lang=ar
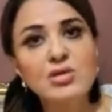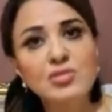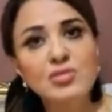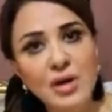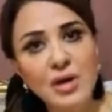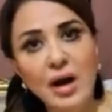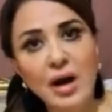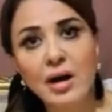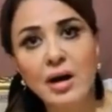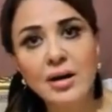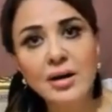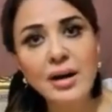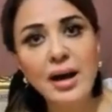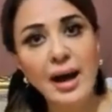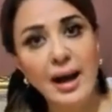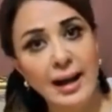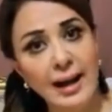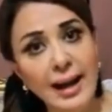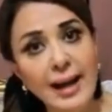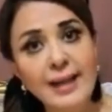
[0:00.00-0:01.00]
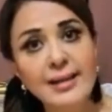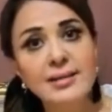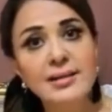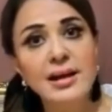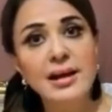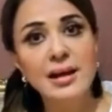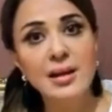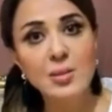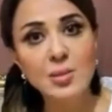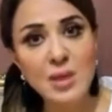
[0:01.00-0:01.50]
كنت فرحانه على
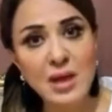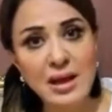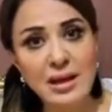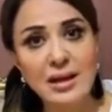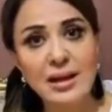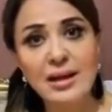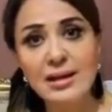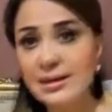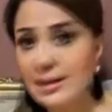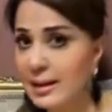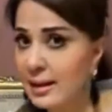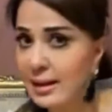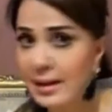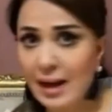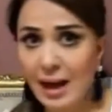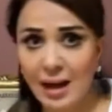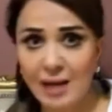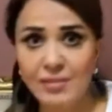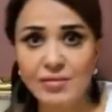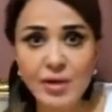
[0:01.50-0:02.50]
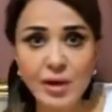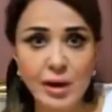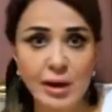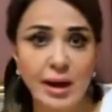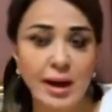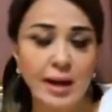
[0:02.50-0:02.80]
قد الامكانيات اللي انا عارفه